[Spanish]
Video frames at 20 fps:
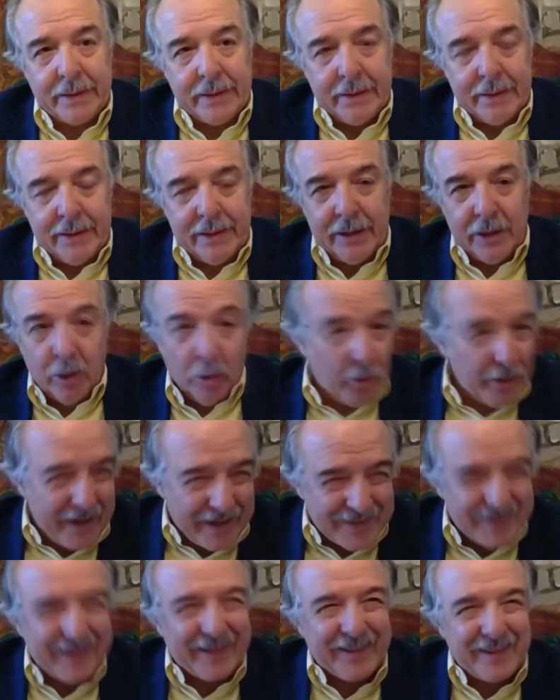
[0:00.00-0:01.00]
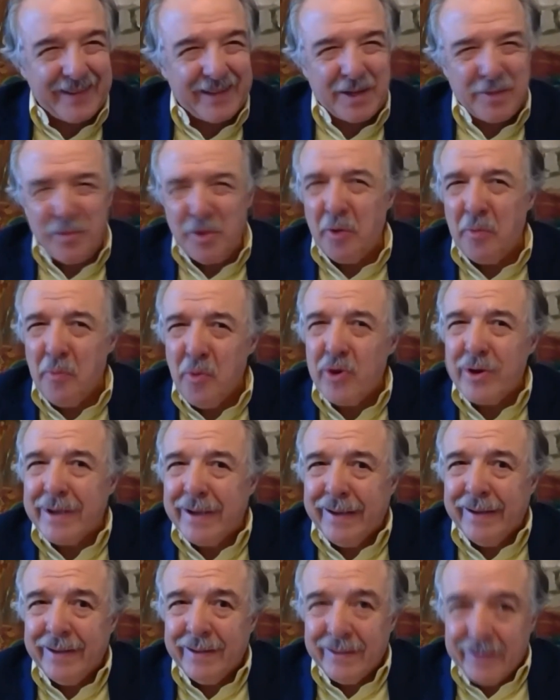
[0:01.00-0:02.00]
Y lo voy a hacer en términos muy
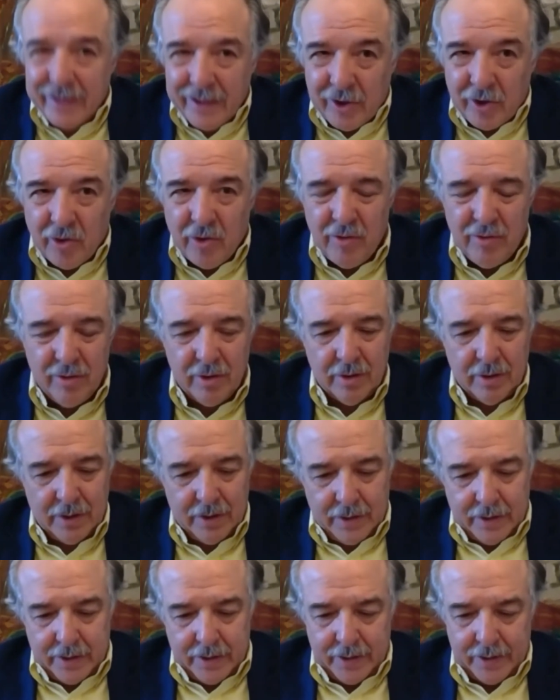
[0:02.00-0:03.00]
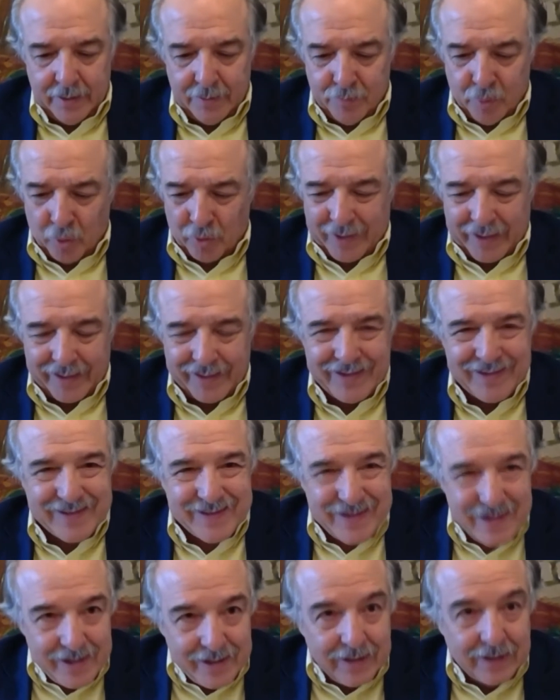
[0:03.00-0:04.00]
críticos, eh, porque
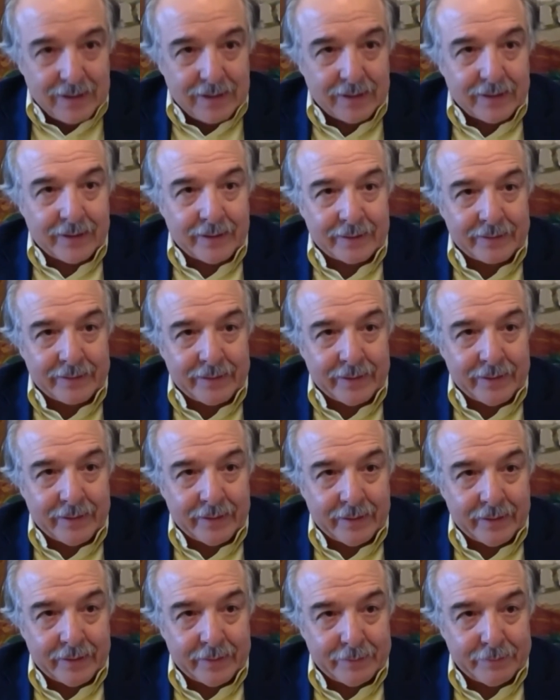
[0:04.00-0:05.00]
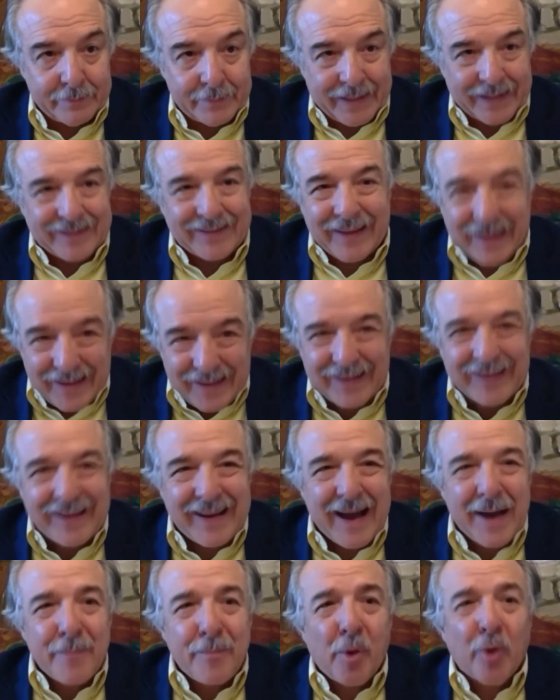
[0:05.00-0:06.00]
quisiera este, destacar
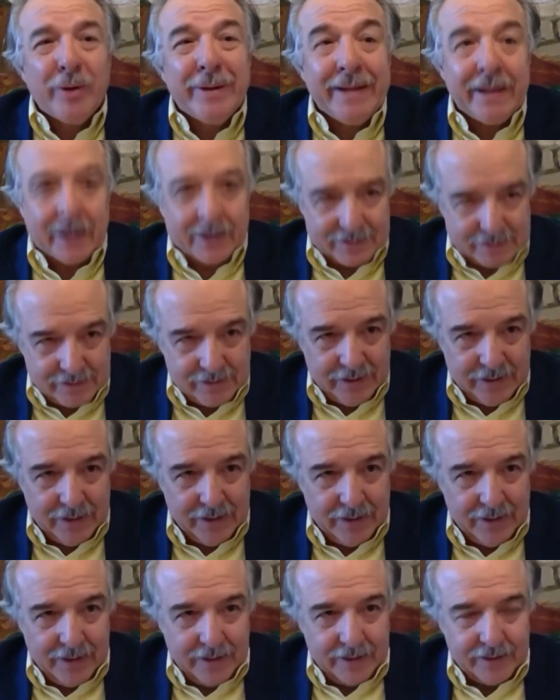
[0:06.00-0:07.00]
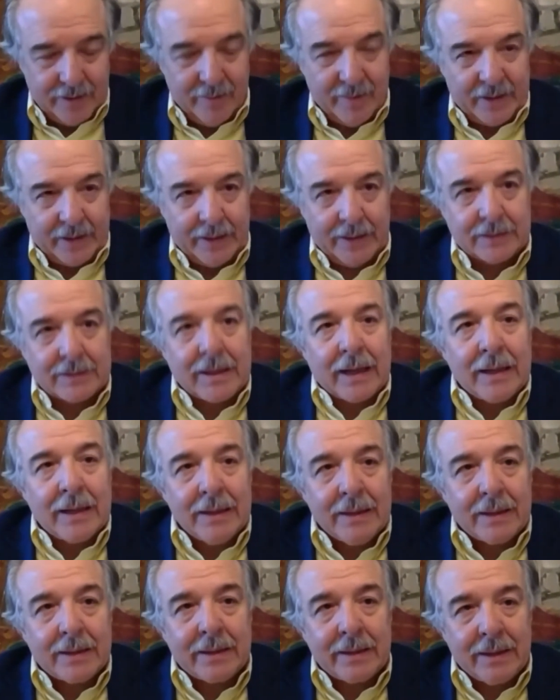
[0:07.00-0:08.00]
las aporías de manera tal
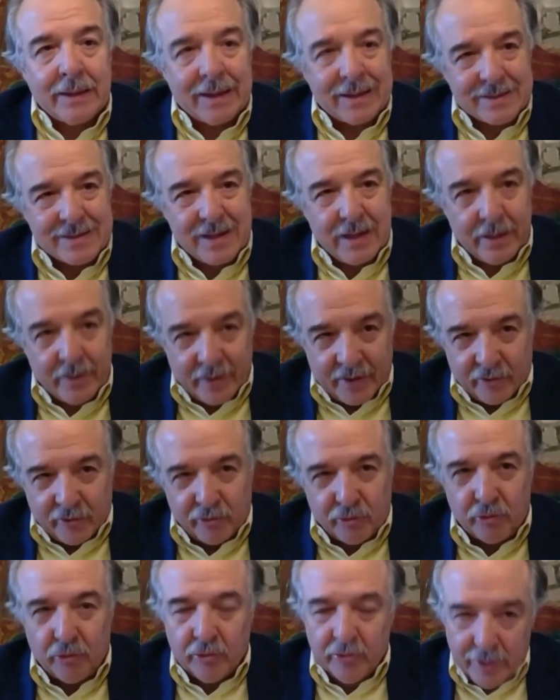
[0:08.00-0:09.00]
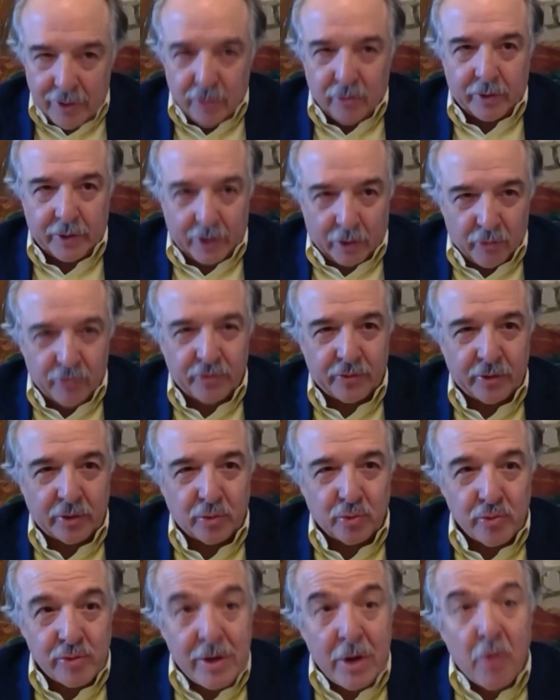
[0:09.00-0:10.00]
de que la celebración de lo que
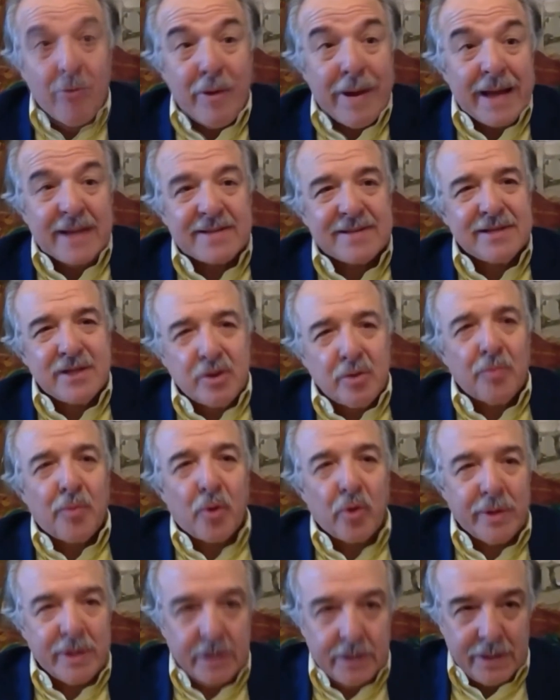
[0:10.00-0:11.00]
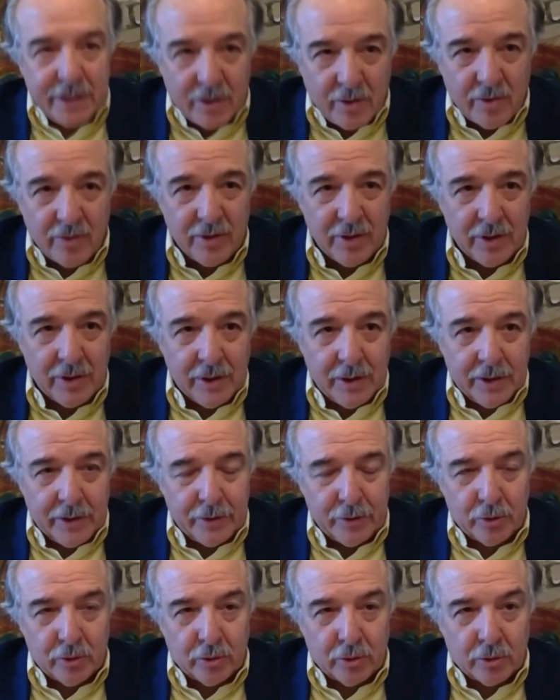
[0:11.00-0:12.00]
constituye un éxito político
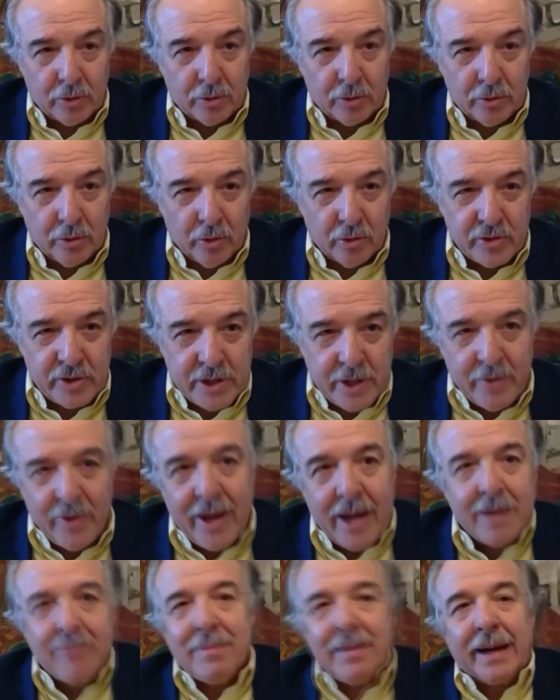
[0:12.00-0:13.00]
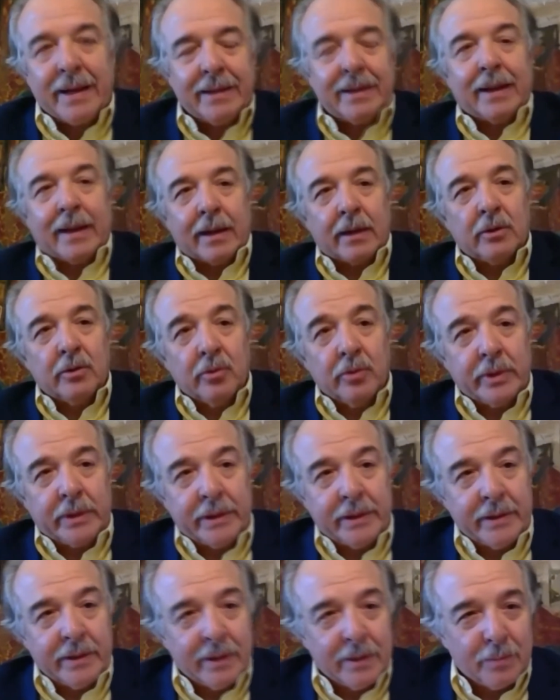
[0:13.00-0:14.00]
no nos lleve a imaginarnos
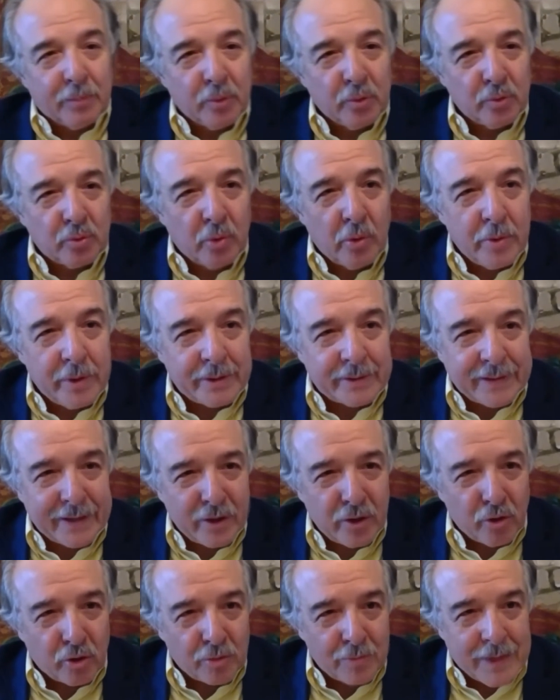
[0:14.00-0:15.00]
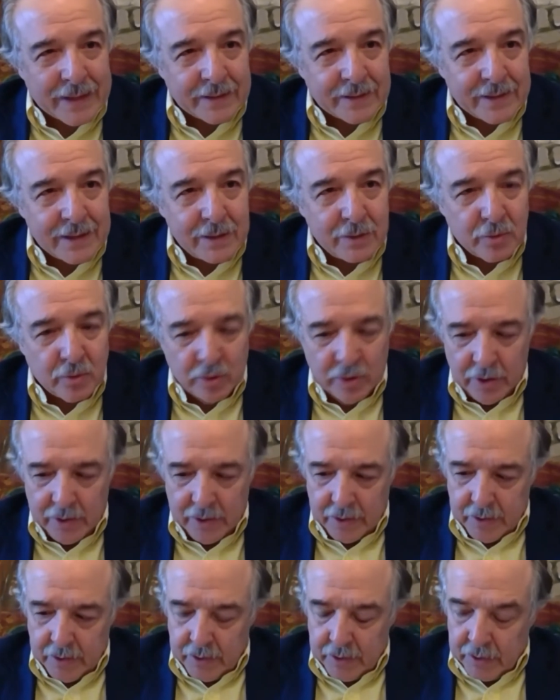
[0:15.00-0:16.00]
que desde el punto de vista normativo
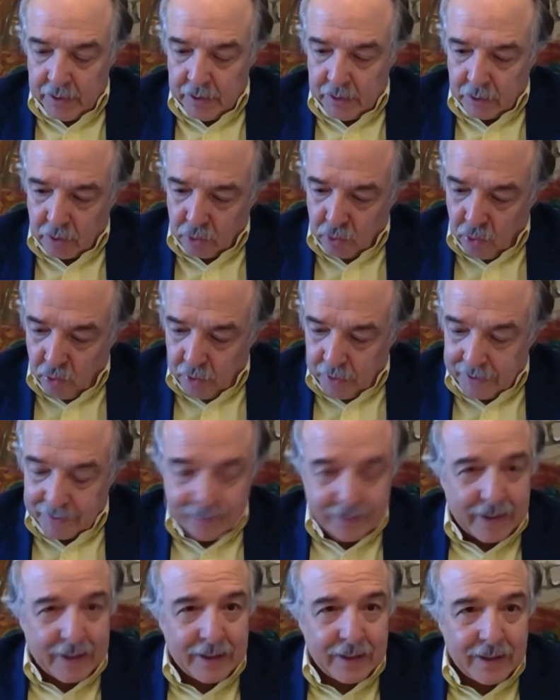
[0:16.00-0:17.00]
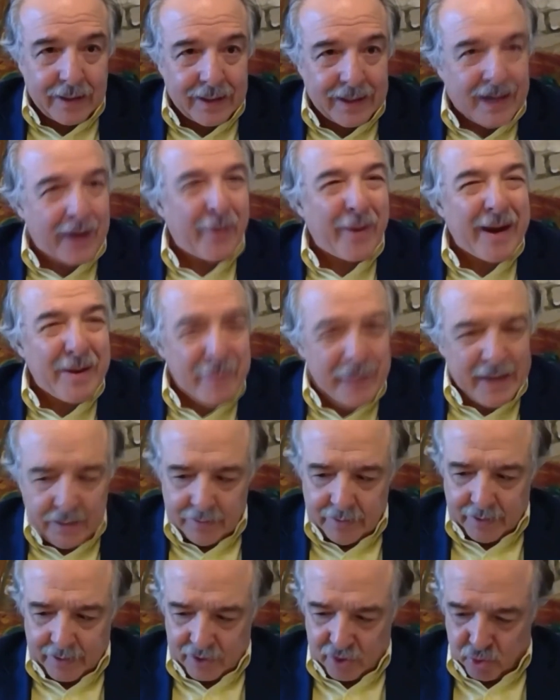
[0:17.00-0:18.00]
esto está
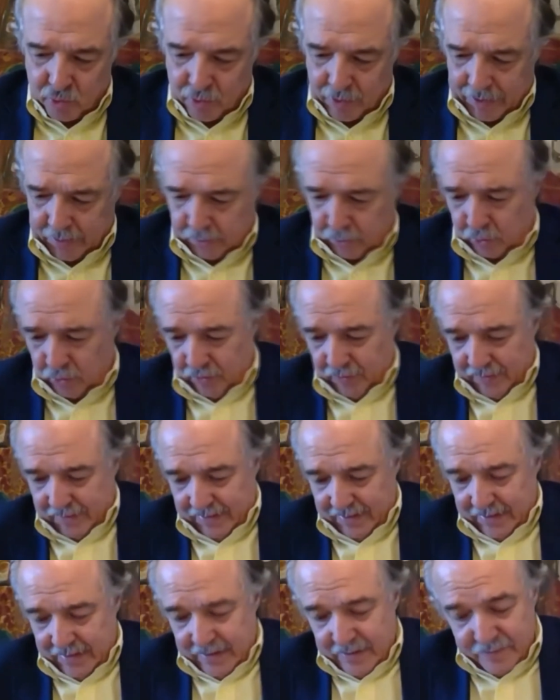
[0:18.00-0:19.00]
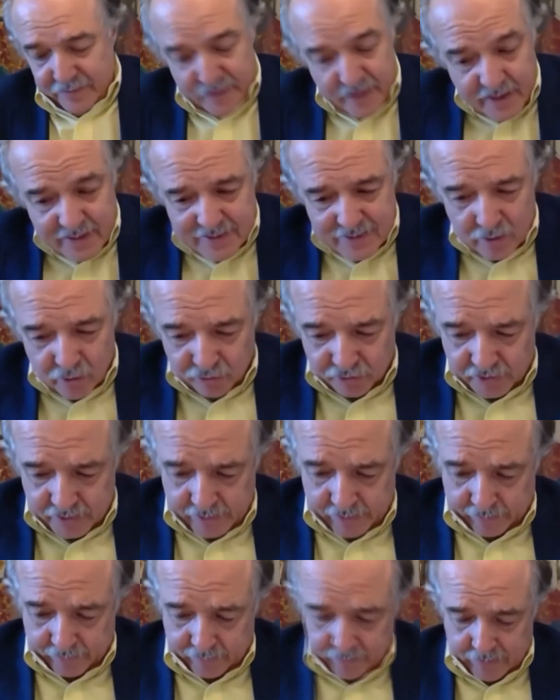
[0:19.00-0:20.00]
cabalmente resuelto. Fíjense lo
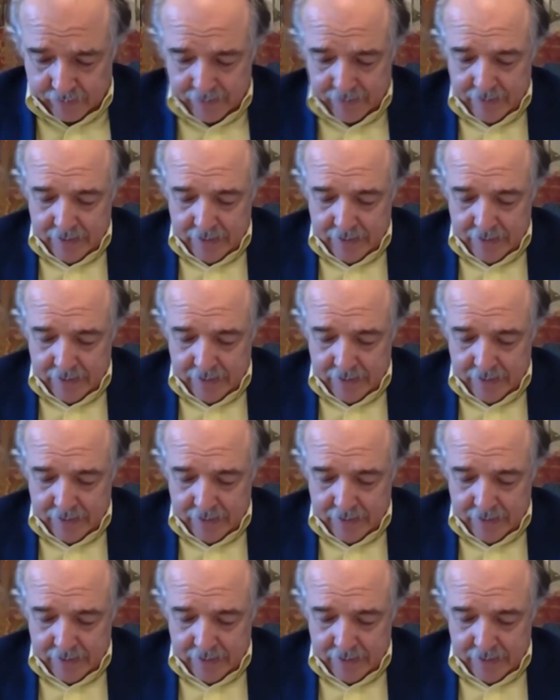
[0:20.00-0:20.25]
siguiente.